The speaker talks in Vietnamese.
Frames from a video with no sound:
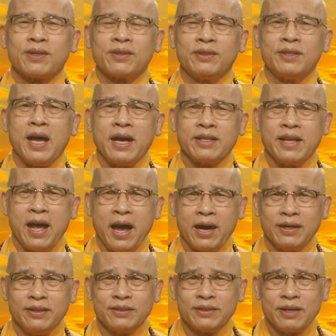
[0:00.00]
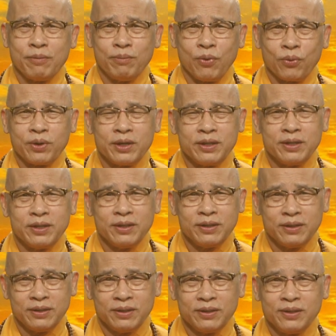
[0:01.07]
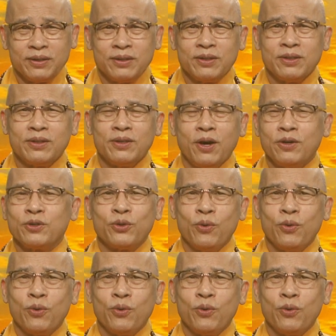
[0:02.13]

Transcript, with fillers: đang giảng ở trong một cái nơi